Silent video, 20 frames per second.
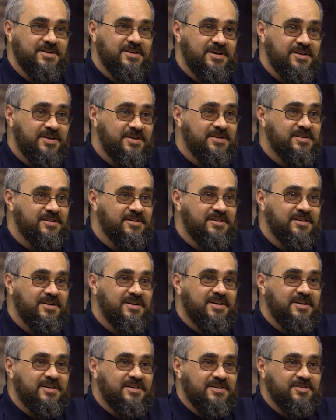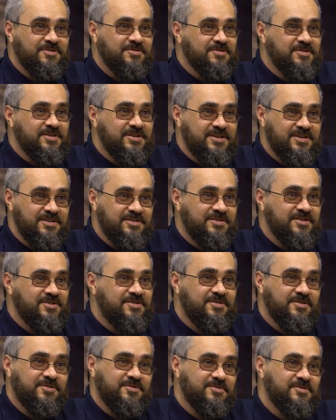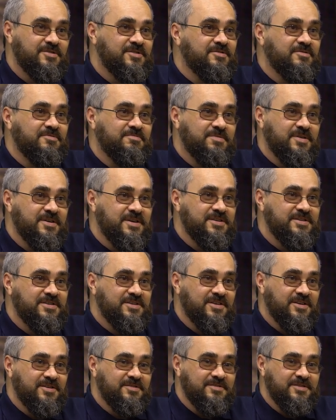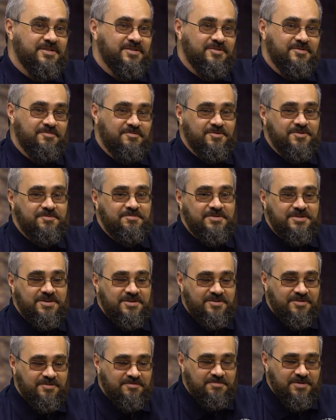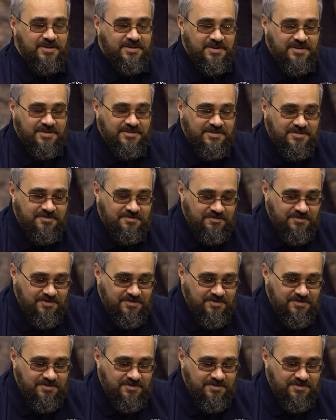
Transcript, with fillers: рарик, который есть еще только у пары человек, ну, может быть, еще в Британском